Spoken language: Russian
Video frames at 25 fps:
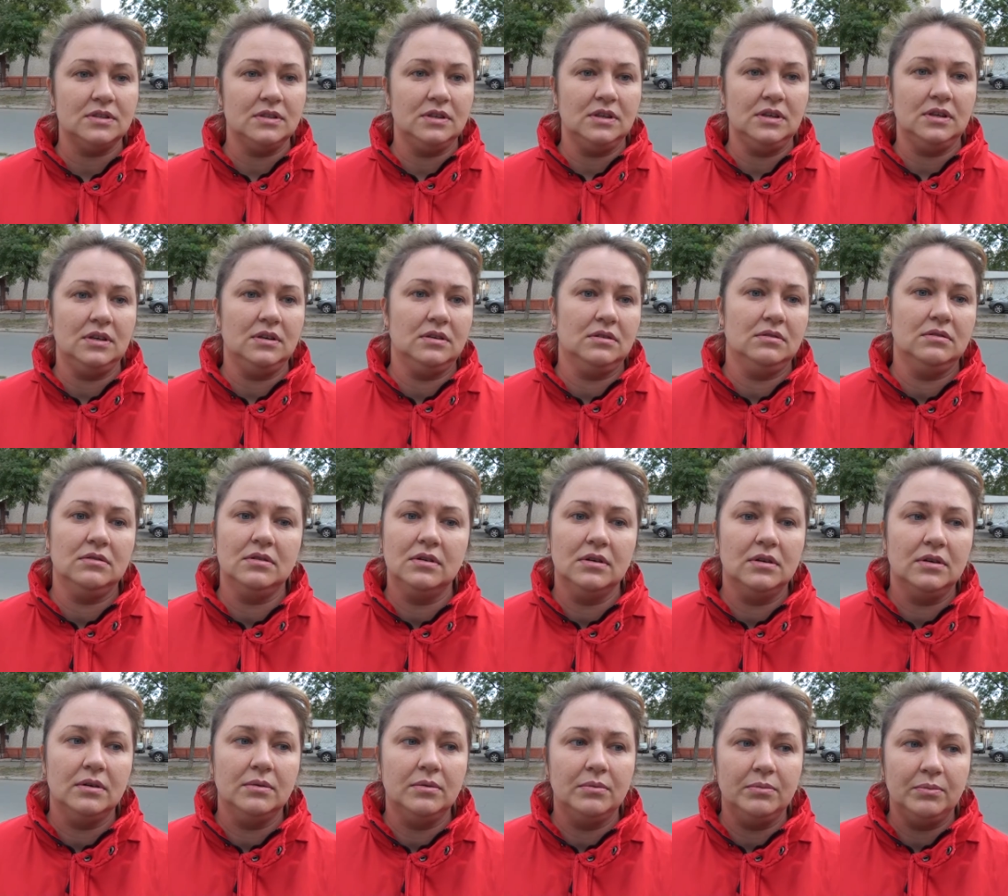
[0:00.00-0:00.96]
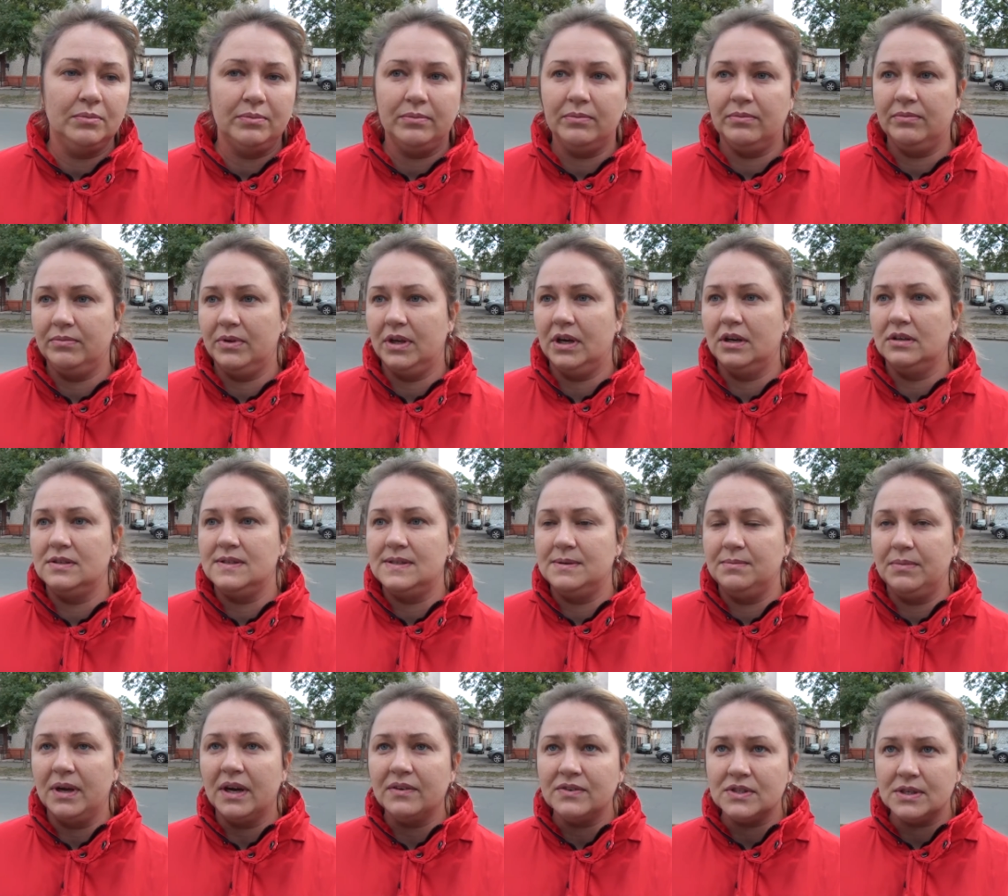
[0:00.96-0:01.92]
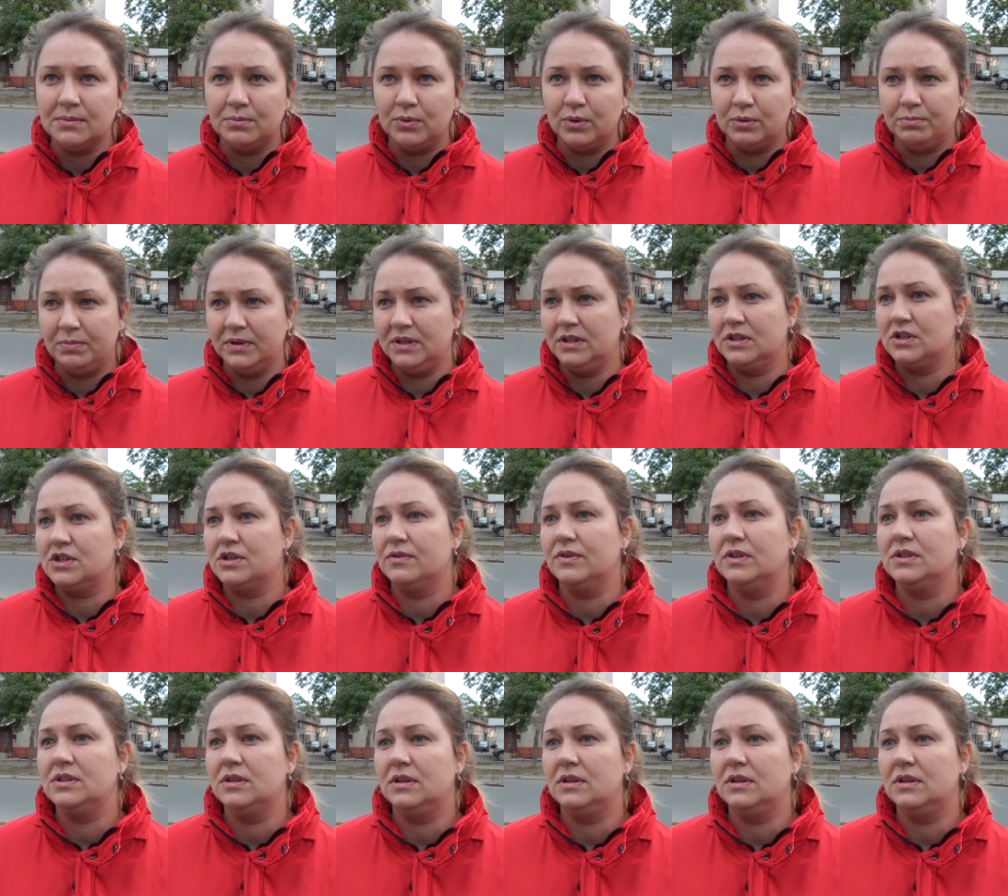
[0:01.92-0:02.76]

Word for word: Людмила каждый день отводит своего ребенка в школу.